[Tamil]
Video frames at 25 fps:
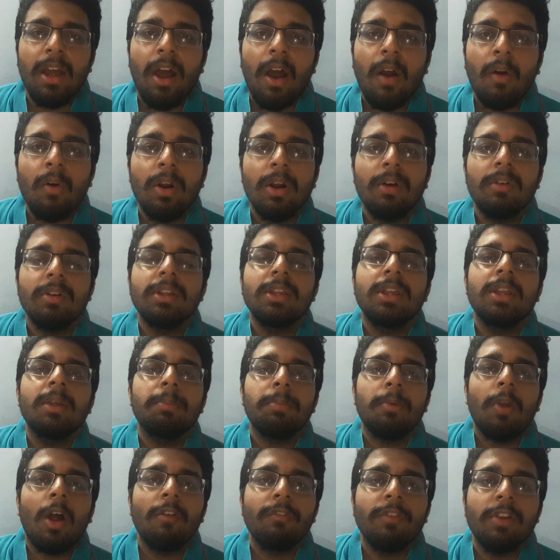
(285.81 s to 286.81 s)
அவங்க வந்து
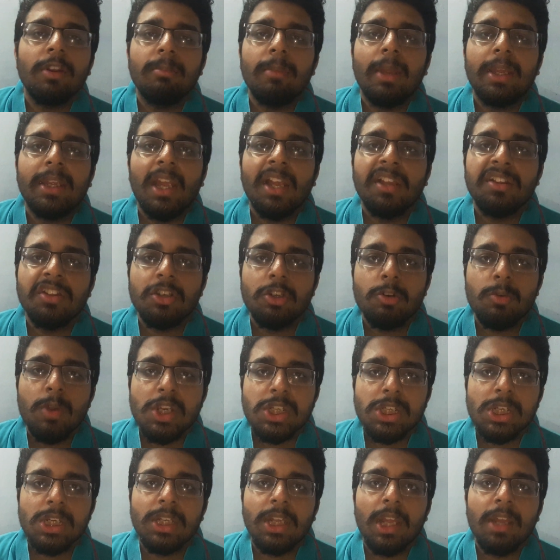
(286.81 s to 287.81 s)
ப்ராஃபிட் மேக்கிங்
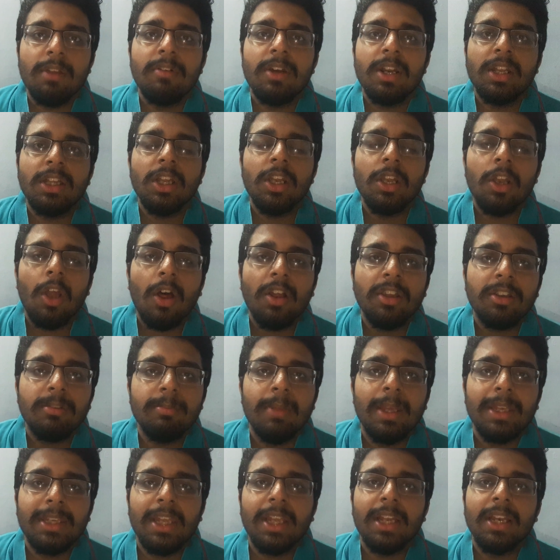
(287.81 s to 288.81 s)
சுச்சுவேஷனுக்கே வருது லாஸ்
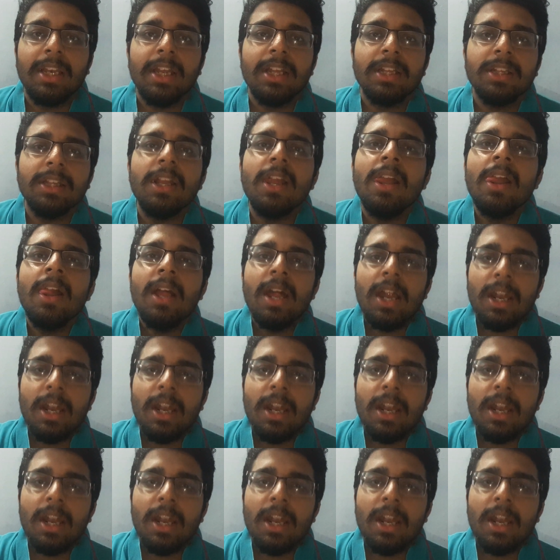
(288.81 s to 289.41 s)
மேக்கிங்லேருந்து